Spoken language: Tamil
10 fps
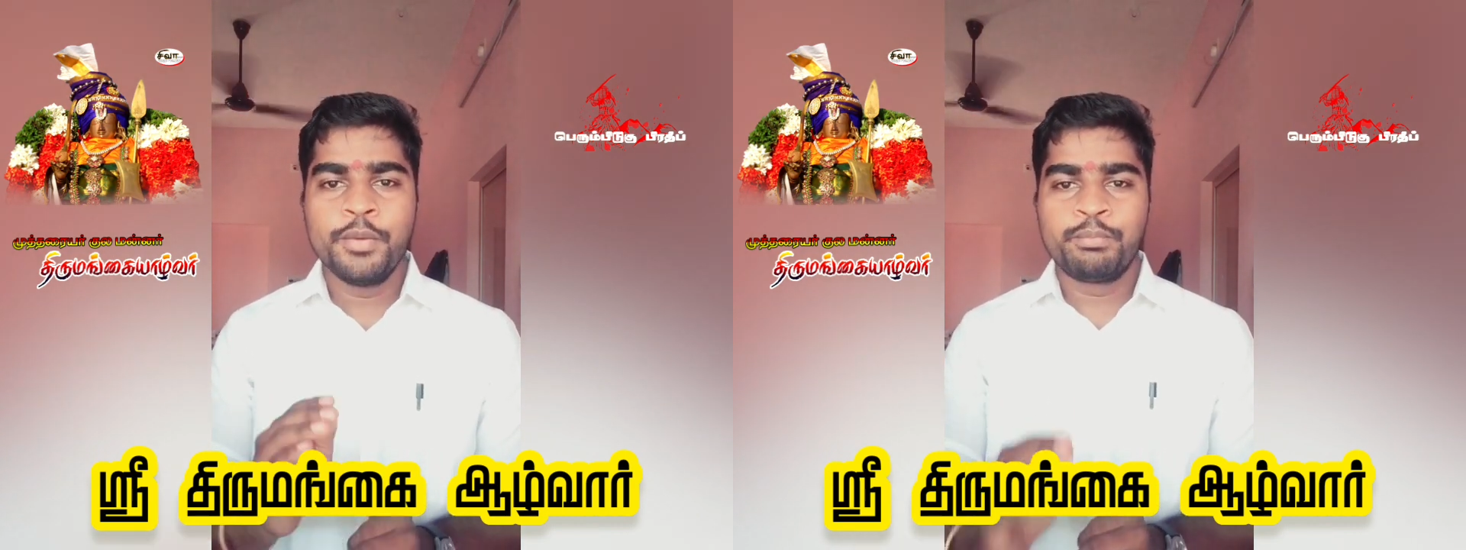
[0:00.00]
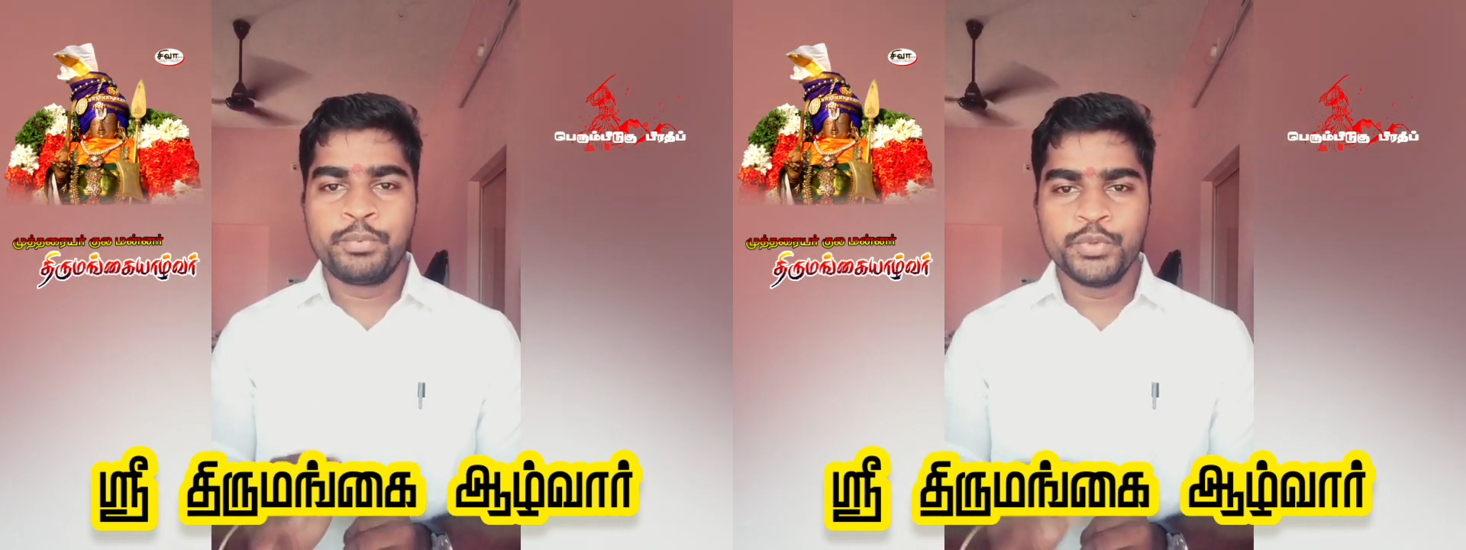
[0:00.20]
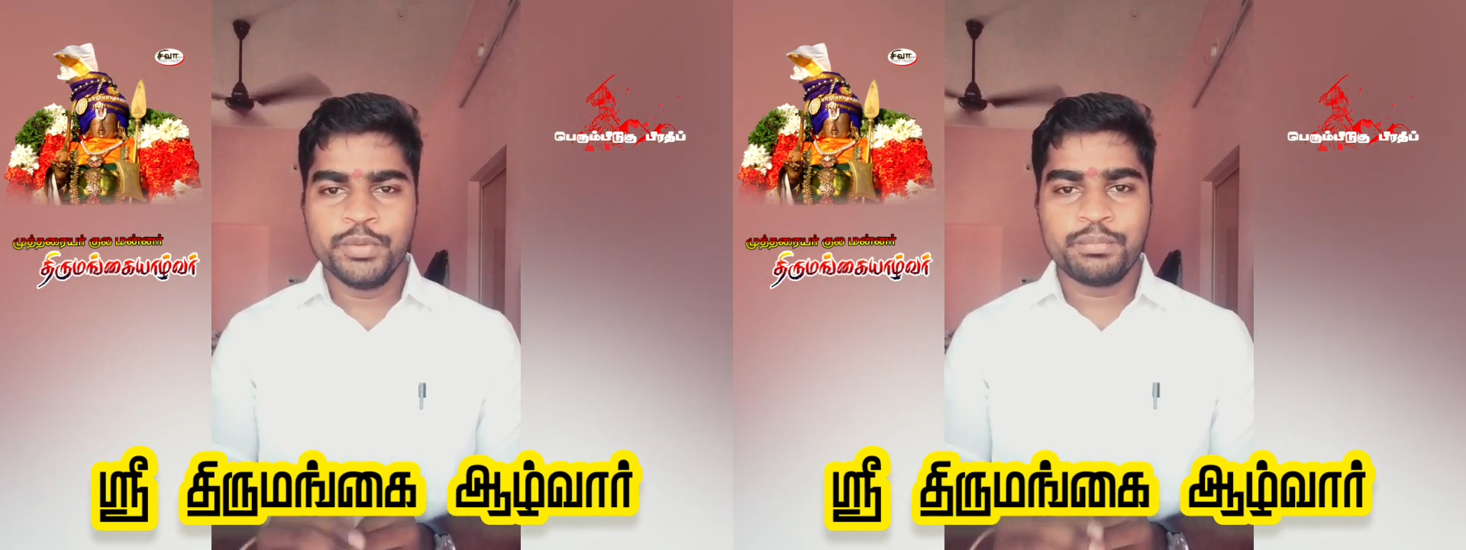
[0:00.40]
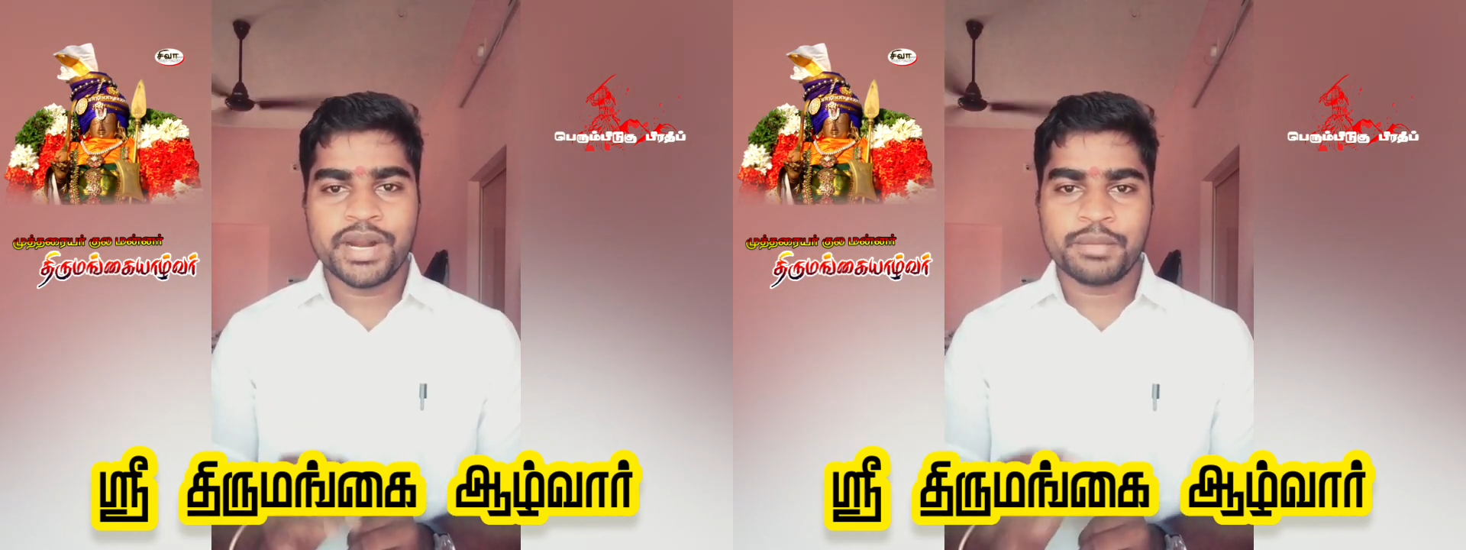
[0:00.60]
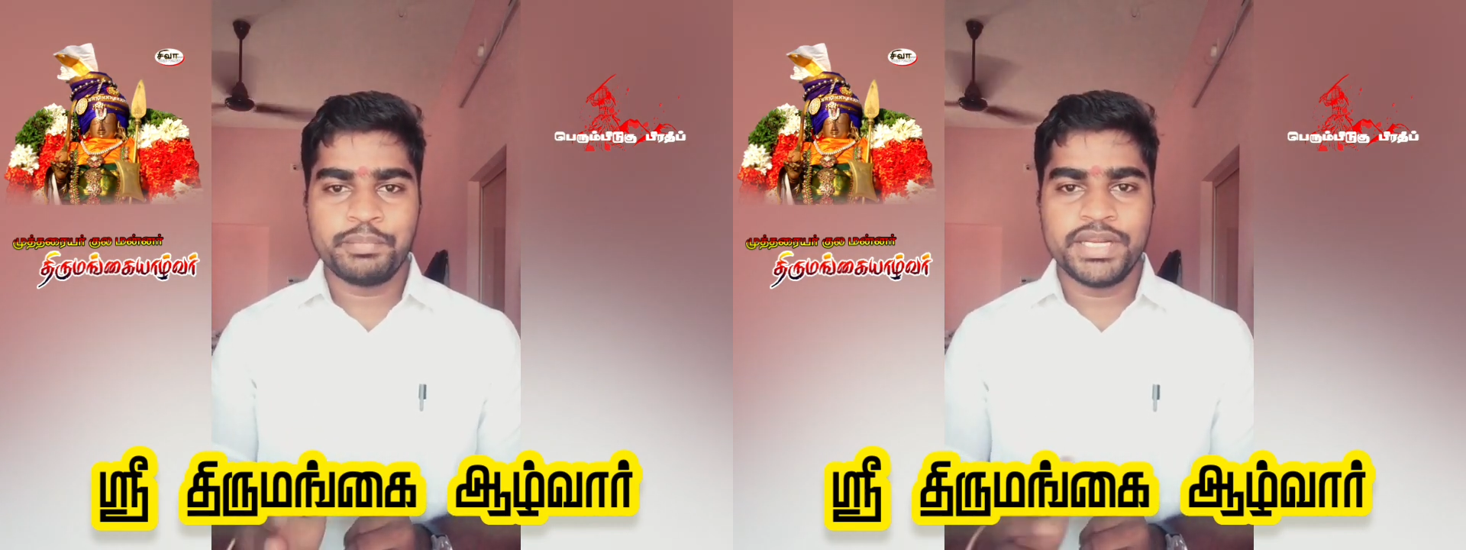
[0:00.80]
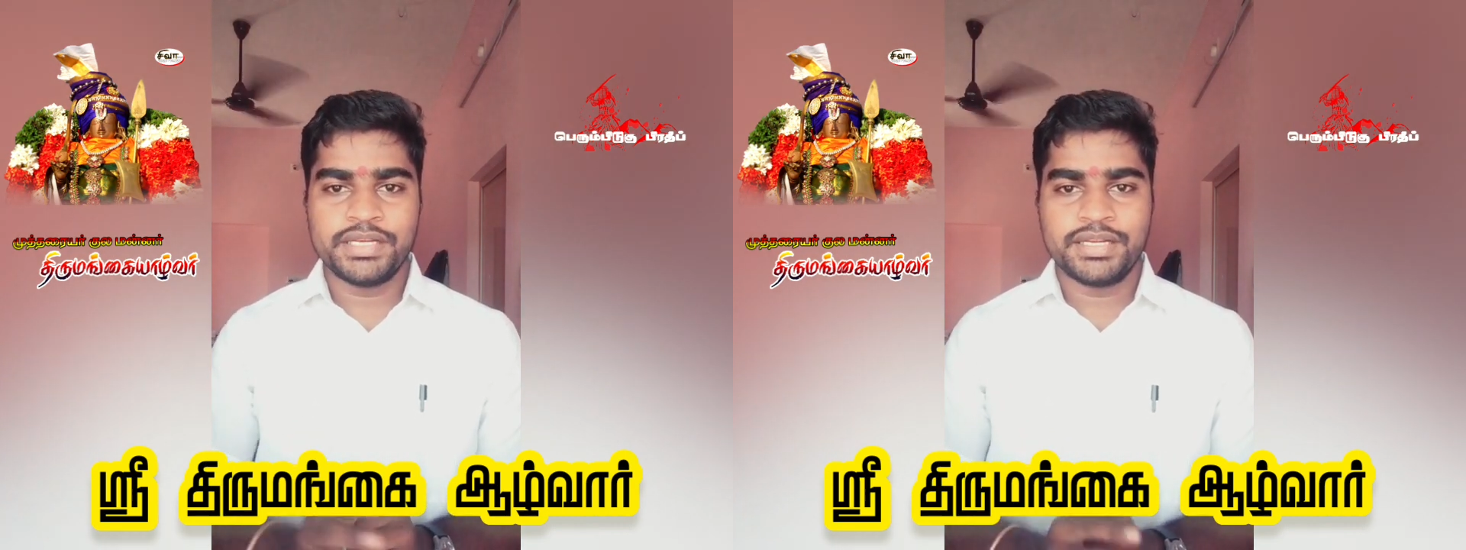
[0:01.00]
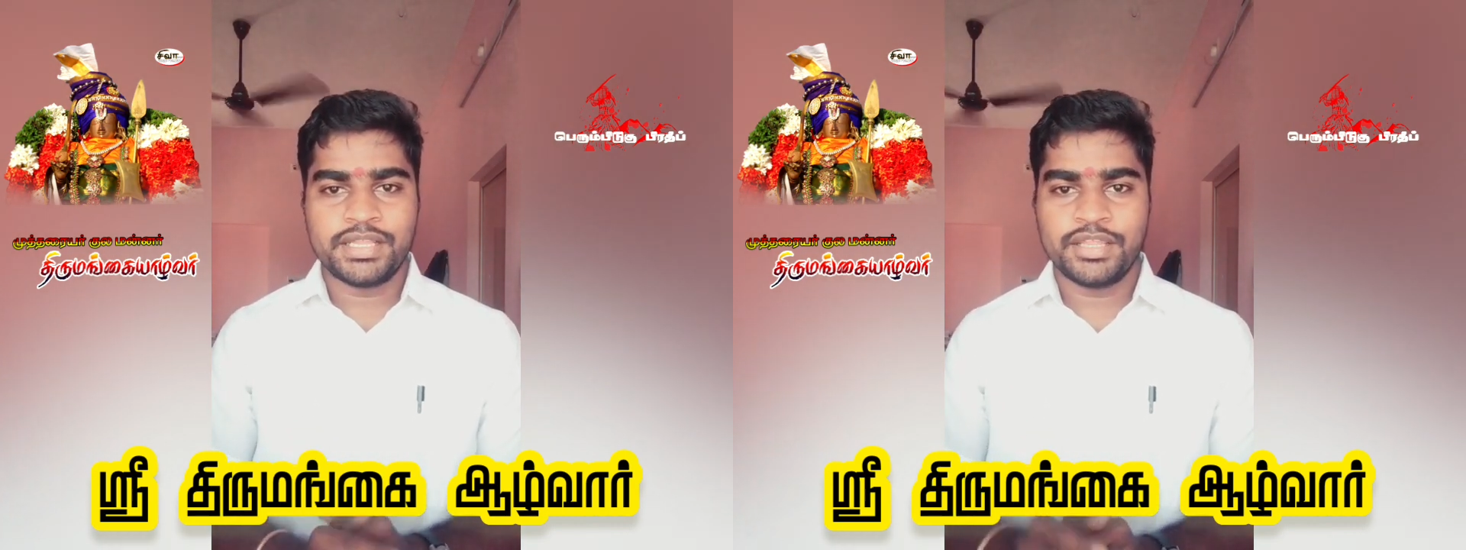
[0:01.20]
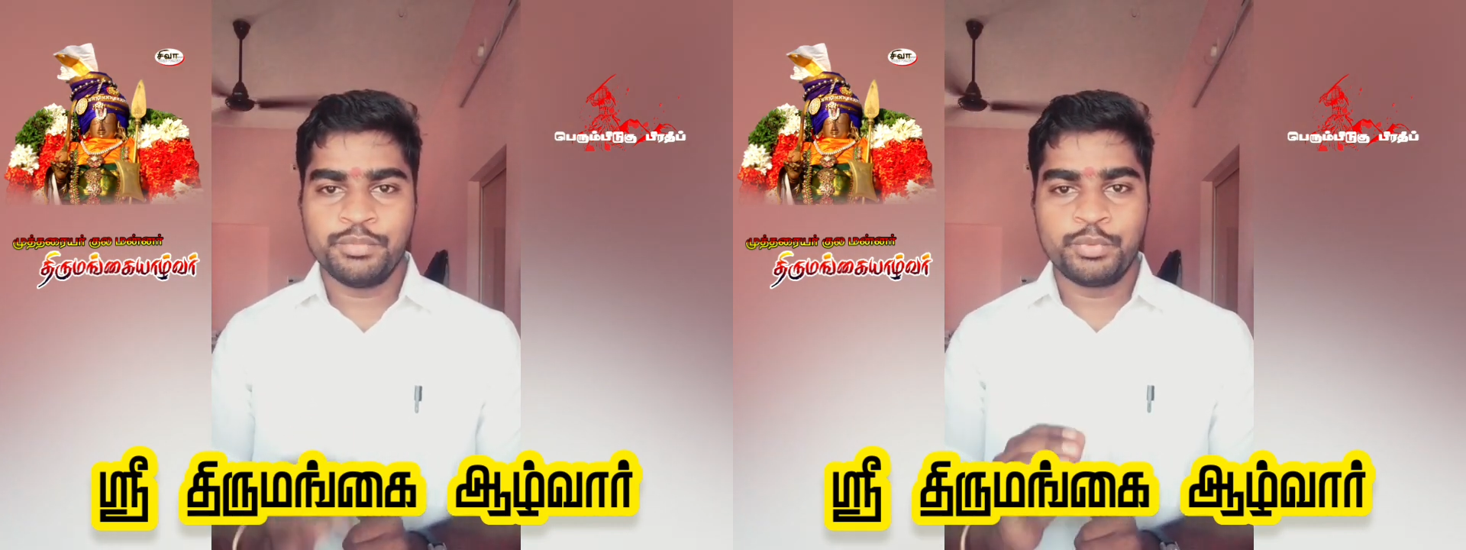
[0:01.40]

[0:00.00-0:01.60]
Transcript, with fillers: புது மணப்பெண் அதாவது